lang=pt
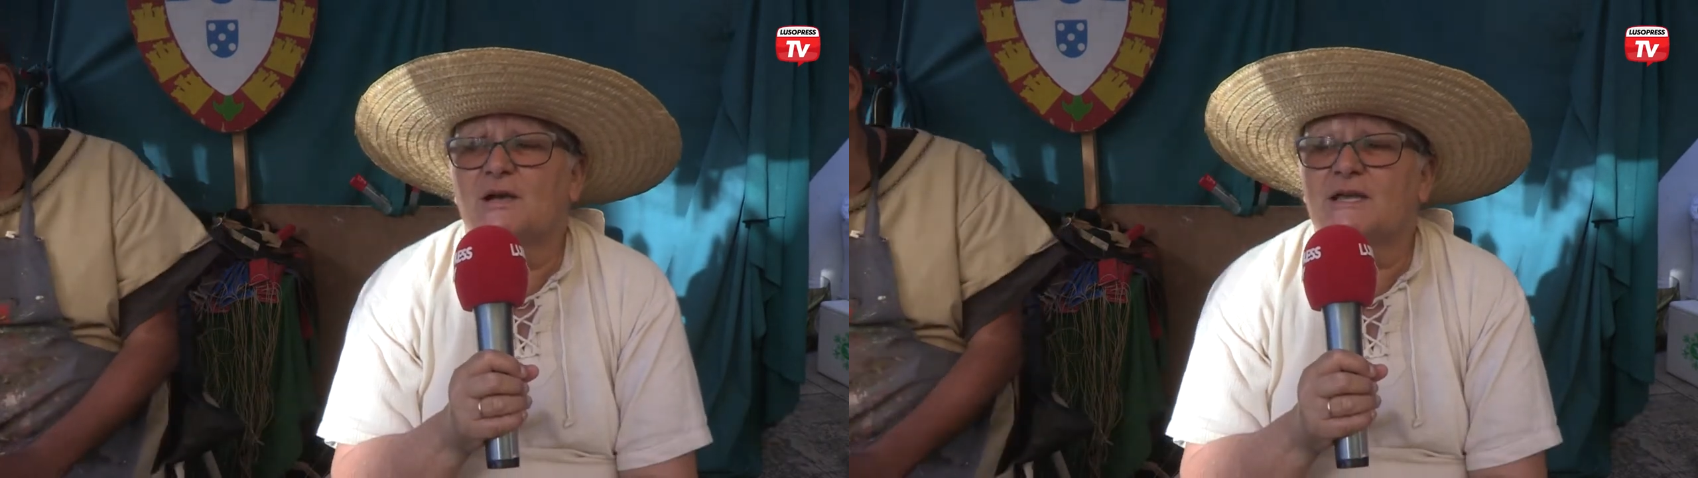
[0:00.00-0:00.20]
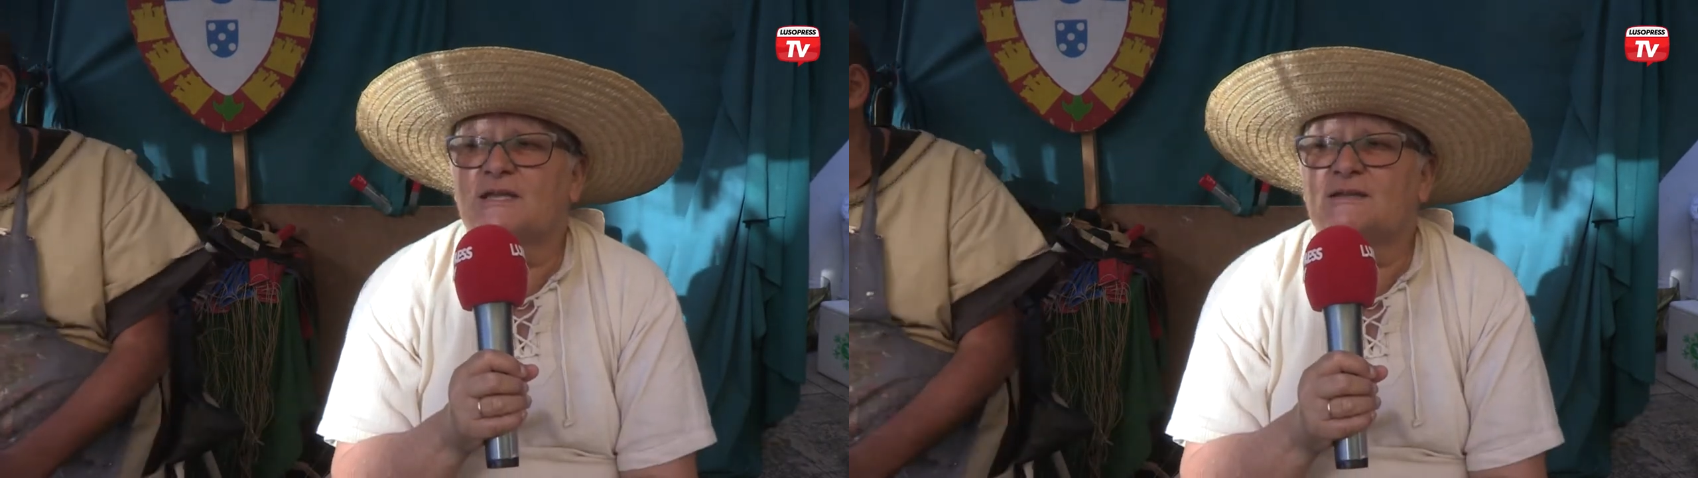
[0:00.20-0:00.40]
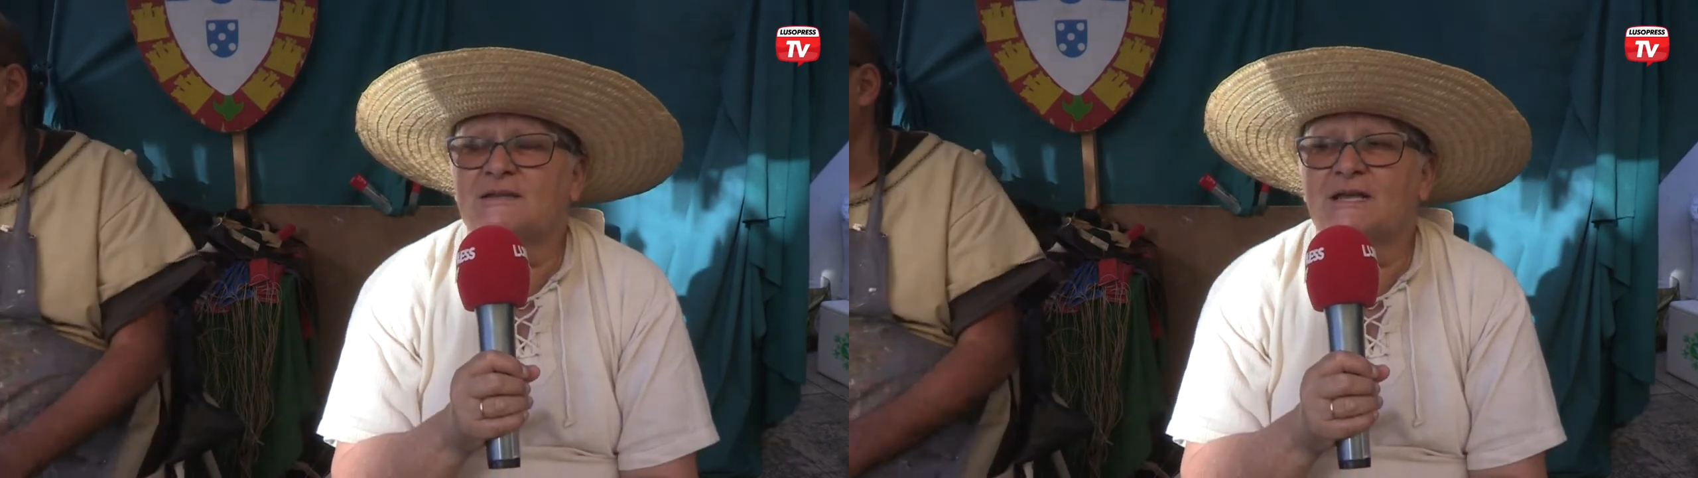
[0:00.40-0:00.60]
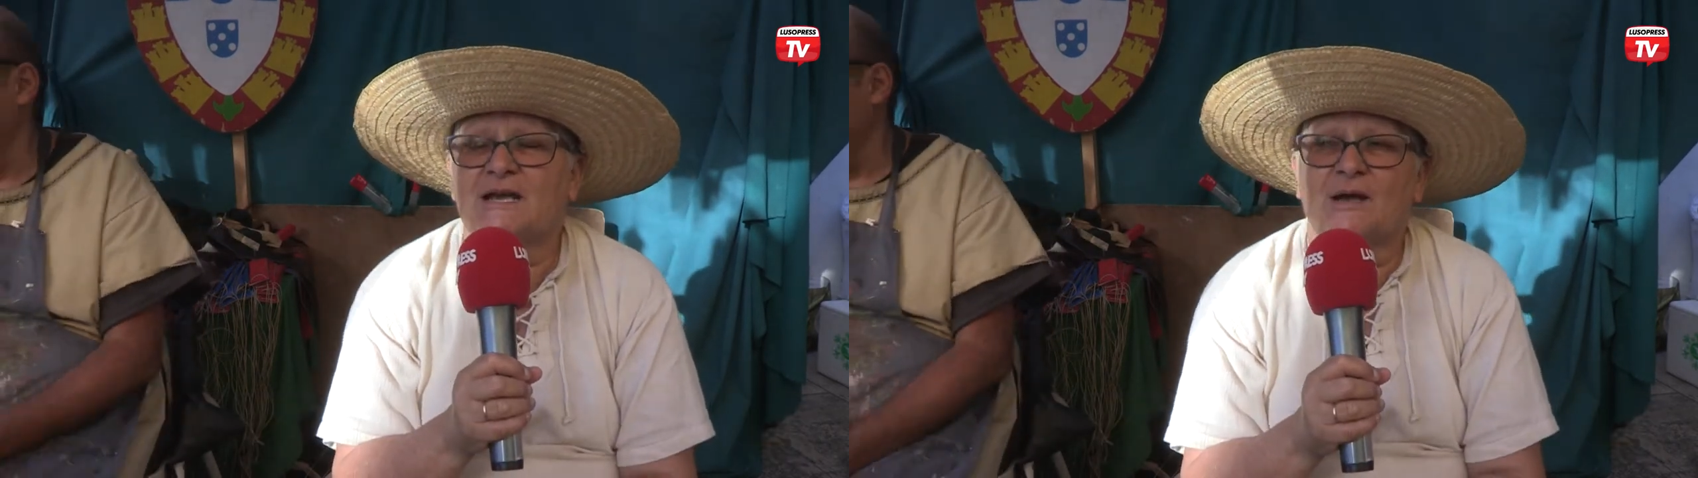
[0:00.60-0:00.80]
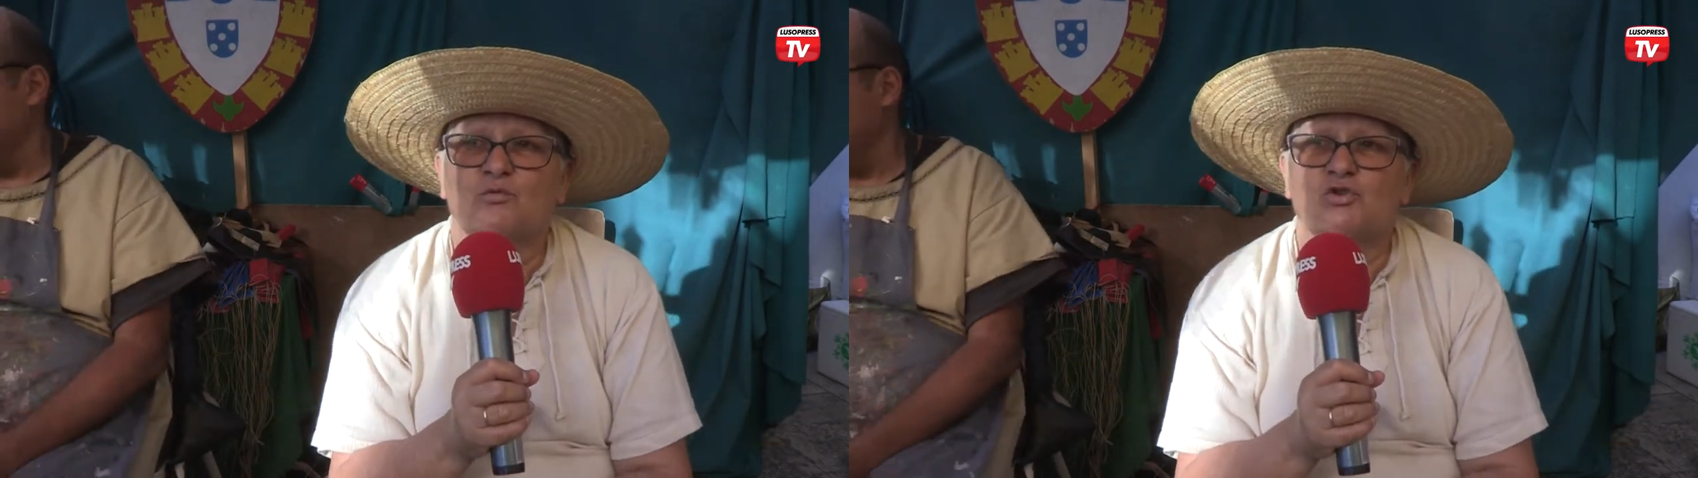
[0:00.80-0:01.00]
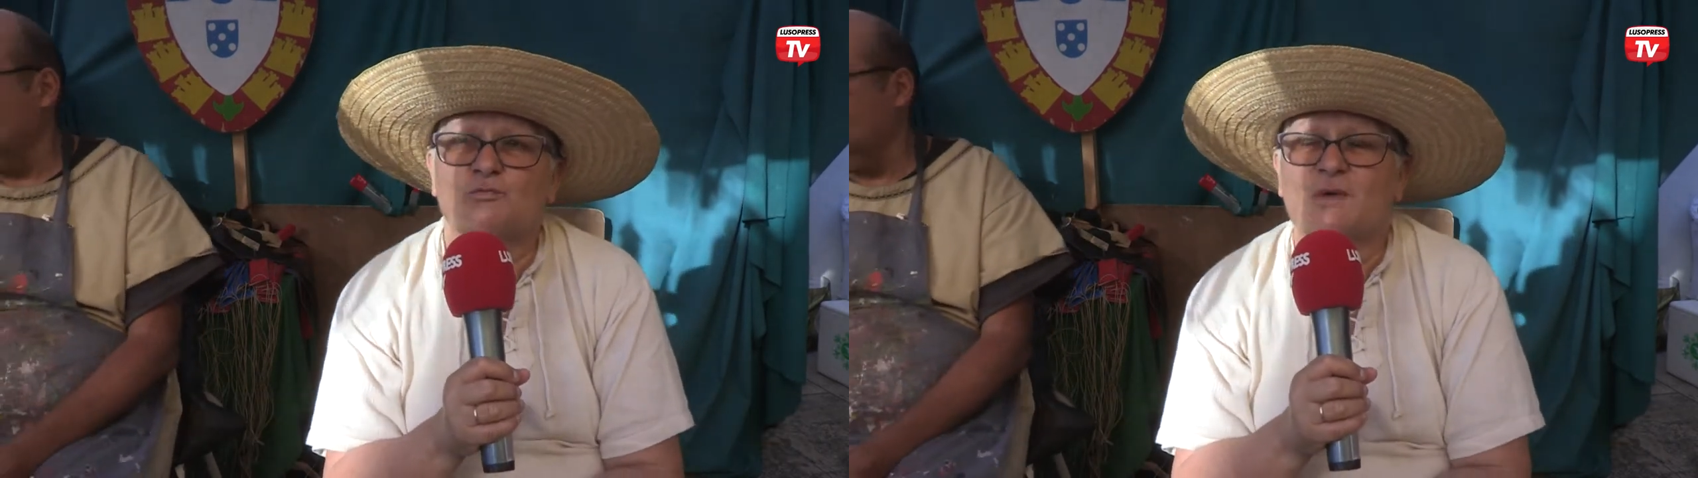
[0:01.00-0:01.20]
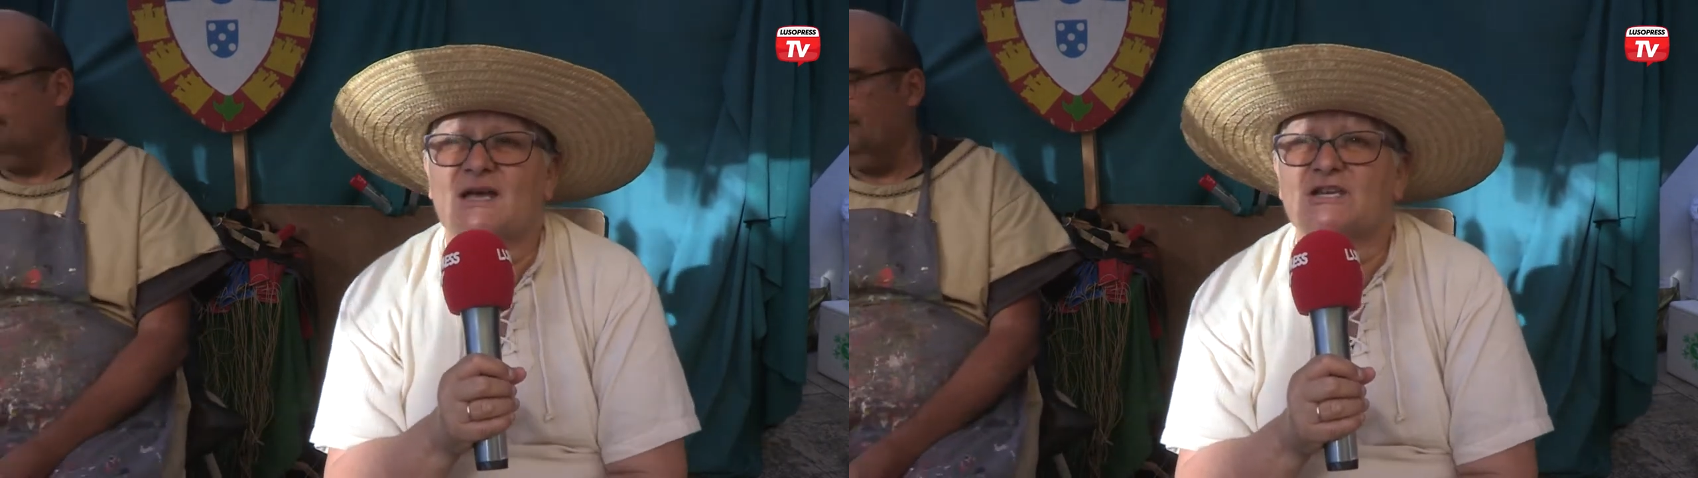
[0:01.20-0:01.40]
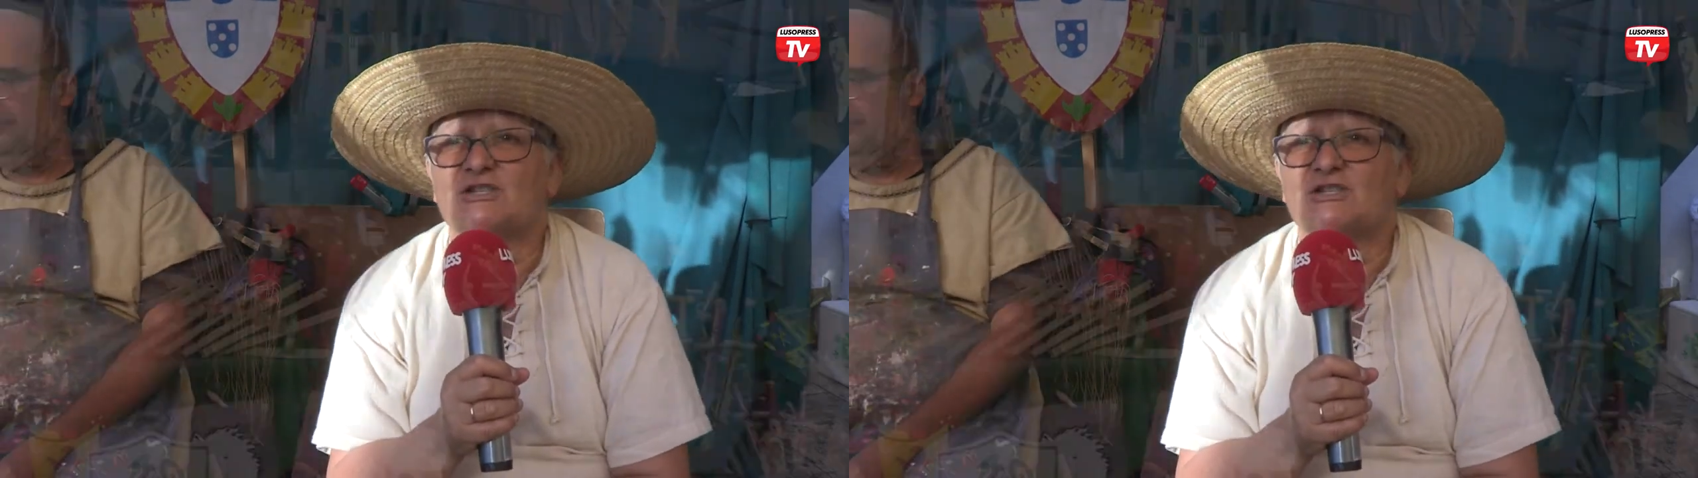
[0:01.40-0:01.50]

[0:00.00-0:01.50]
E dedicamos mais